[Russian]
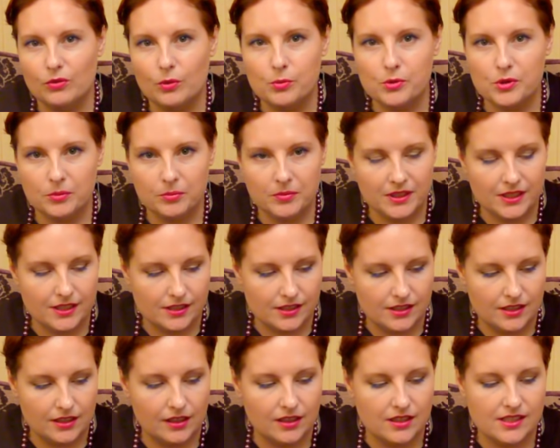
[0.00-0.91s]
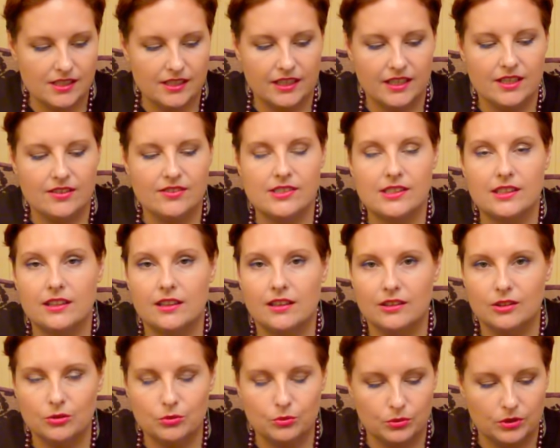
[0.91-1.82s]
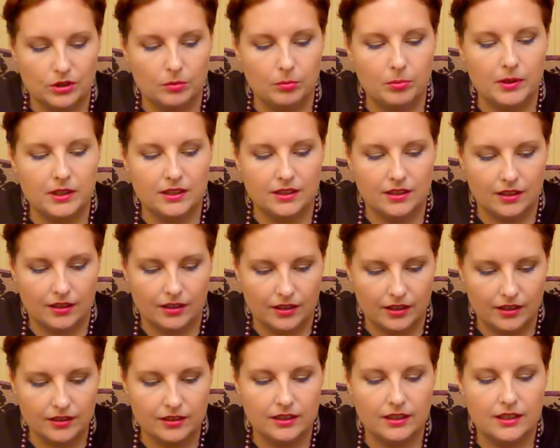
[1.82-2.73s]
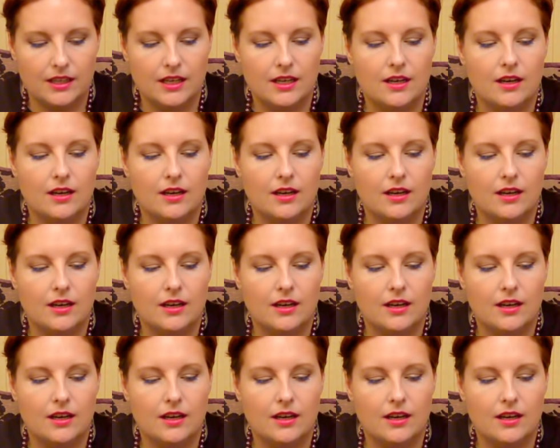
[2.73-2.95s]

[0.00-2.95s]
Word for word: в общем, есть разные, я взяла одну на подарок,